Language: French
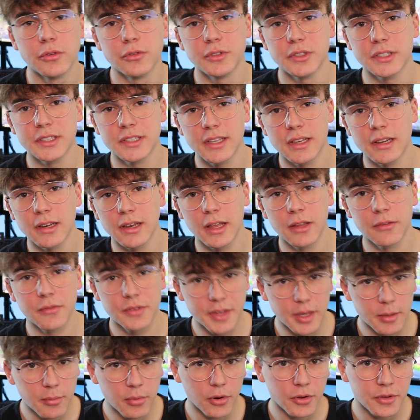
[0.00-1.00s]
logiciel
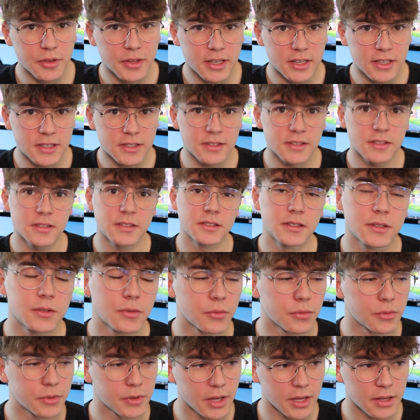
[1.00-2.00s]
NVIDIA Broadcast
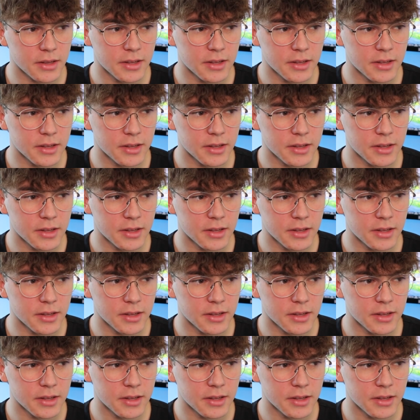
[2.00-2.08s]
s'ils ont une